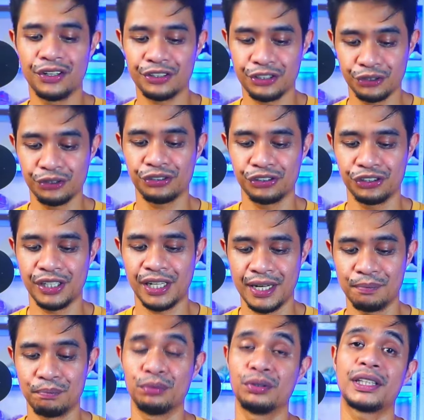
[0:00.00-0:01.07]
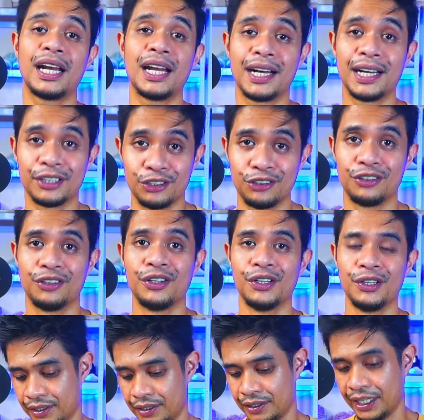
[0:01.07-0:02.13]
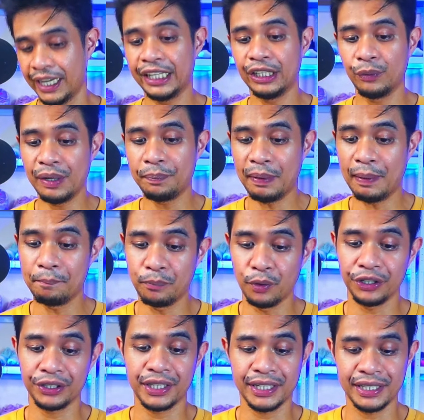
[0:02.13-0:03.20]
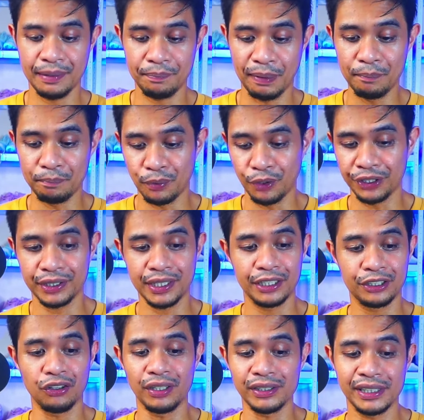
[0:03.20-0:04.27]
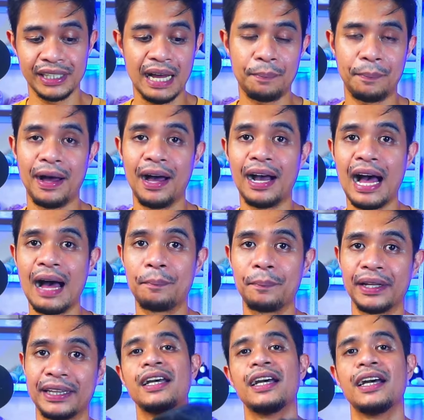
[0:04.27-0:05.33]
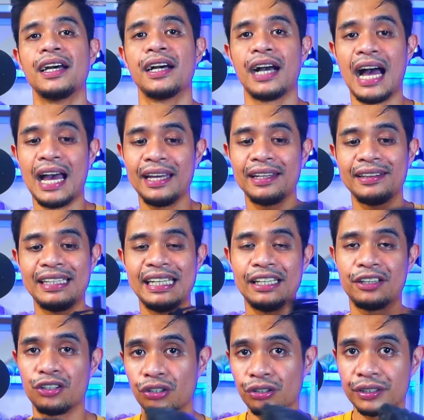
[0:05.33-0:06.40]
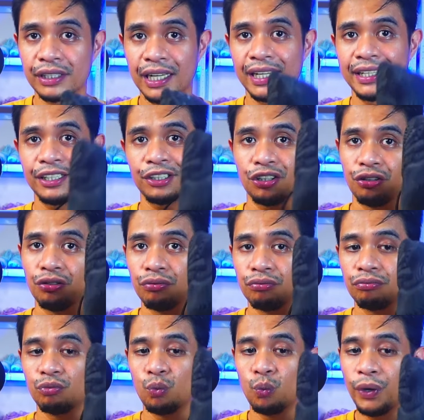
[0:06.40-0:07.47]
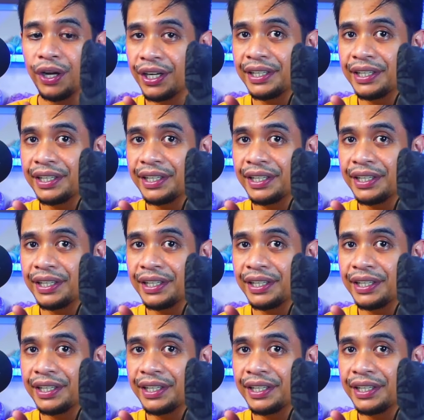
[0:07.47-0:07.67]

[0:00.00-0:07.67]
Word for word: shoes nyo na lang po talaga to. Anyway, pang-point guard na pang-point guard to kasi napakakapit. Kahit dito sa ganitong weird